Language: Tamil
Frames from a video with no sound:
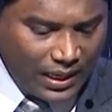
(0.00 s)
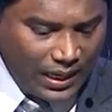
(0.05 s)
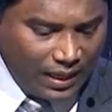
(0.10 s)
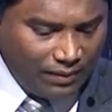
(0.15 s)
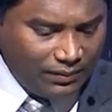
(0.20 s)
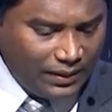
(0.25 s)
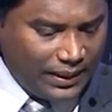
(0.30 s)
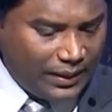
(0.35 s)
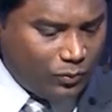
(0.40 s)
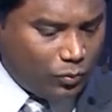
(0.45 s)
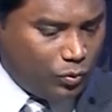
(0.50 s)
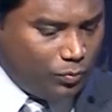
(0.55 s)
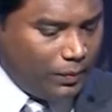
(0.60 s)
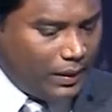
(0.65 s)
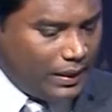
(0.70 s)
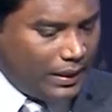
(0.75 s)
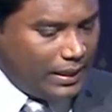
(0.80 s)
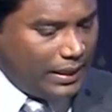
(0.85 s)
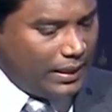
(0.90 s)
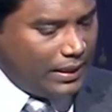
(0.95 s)
கவலை
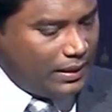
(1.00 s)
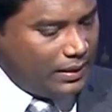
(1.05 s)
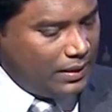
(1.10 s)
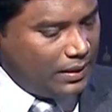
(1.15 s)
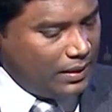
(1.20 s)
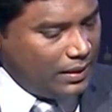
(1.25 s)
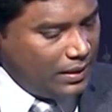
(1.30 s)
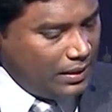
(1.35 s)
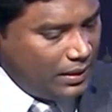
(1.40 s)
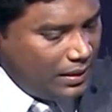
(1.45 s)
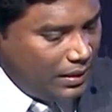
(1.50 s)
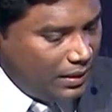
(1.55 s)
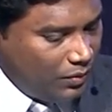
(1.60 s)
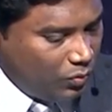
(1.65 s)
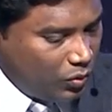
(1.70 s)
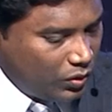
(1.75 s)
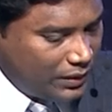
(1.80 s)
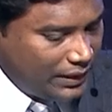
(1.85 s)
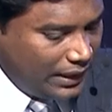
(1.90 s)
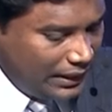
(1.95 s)
உண்மையிலே
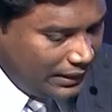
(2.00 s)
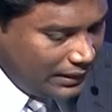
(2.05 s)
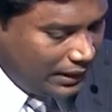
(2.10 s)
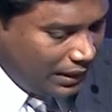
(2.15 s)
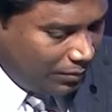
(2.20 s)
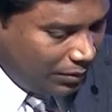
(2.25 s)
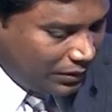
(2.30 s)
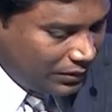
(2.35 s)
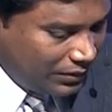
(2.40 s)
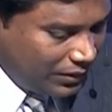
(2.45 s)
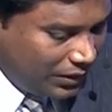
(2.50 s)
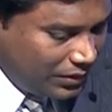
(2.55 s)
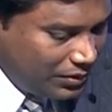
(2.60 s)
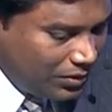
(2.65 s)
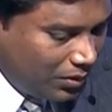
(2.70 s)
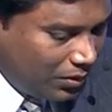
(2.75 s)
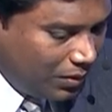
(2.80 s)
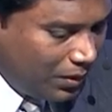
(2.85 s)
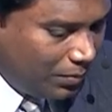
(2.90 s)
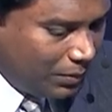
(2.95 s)
விட்டா இதை நமக்கு
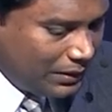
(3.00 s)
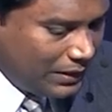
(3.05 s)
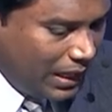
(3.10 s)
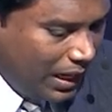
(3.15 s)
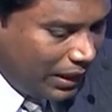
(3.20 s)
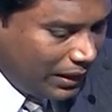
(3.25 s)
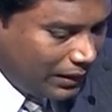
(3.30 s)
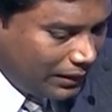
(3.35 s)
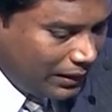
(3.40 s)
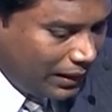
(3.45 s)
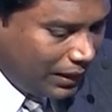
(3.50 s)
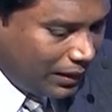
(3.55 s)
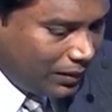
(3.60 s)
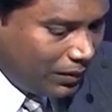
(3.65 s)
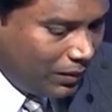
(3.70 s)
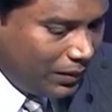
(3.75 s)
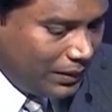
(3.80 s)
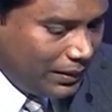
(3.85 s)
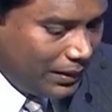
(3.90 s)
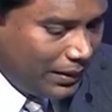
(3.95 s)
செஞ்சிடும் நம்ம ஜாக்கிரதையாக
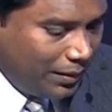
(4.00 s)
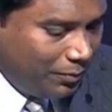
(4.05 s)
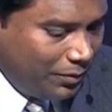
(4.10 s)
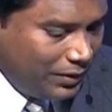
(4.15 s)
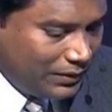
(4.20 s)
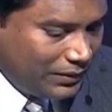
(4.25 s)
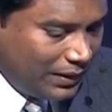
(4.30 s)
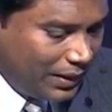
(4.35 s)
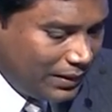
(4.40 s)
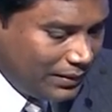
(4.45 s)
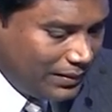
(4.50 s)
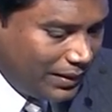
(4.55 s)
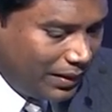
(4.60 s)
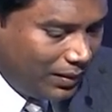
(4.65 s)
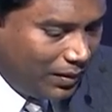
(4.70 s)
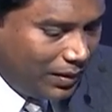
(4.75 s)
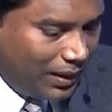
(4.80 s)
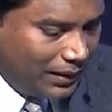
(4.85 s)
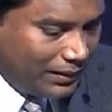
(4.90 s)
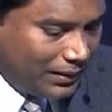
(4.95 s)
இருக்கணும் இதை எப்படி சரி
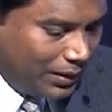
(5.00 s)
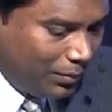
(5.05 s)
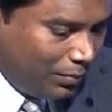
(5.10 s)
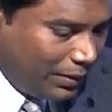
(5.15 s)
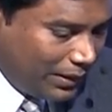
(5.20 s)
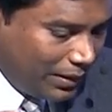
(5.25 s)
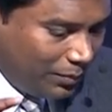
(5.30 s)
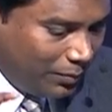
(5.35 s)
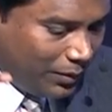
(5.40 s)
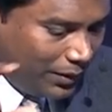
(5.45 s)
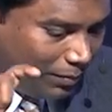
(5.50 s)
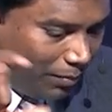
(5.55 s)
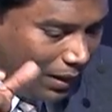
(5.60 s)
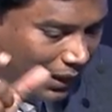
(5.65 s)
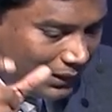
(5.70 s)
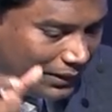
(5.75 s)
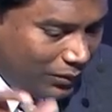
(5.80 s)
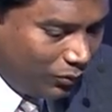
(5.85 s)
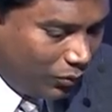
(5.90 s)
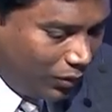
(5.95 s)
செய்யணும்னா திரும்ப இதை போய்
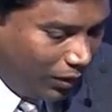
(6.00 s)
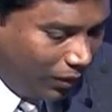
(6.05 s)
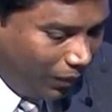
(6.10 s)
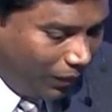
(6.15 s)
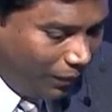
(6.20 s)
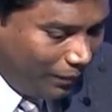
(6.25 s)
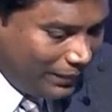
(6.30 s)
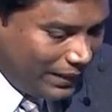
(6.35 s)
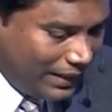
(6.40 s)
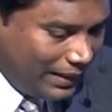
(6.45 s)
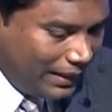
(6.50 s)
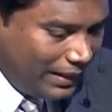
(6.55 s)
மாற்றி விடணும்